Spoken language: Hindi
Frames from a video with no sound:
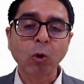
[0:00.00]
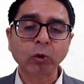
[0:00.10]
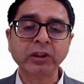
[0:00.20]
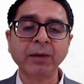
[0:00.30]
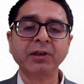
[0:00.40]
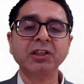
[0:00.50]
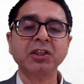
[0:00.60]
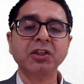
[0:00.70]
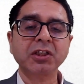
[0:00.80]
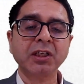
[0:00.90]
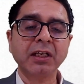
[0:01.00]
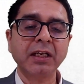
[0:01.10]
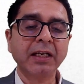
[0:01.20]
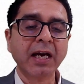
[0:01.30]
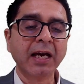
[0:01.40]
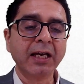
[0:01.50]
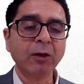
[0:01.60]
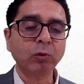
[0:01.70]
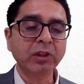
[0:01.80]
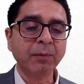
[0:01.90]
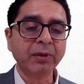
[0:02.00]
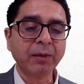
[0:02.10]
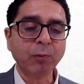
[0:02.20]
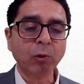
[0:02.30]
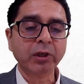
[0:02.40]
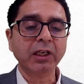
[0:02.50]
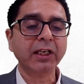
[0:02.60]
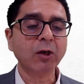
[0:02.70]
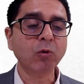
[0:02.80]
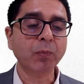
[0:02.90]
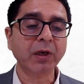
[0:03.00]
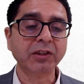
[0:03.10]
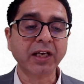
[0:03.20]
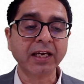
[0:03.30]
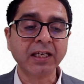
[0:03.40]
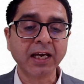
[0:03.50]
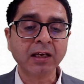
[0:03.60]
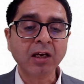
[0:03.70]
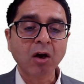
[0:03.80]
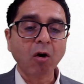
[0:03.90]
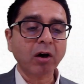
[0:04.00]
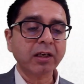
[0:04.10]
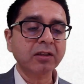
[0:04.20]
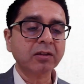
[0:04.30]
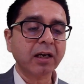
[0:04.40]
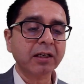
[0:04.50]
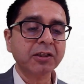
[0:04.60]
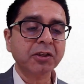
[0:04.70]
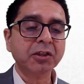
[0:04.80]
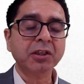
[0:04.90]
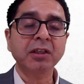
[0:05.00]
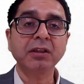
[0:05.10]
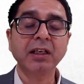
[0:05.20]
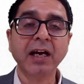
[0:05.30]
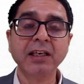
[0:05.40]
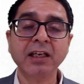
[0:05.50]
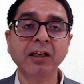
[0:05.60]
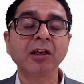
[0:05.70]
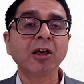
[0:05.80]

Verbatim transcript: उद्यम रजिस्ट्रेशन लेना है उद्यम के पोर्टल के ऊपर जाइए और इसका रजिस्ट्रेशन दिलाइए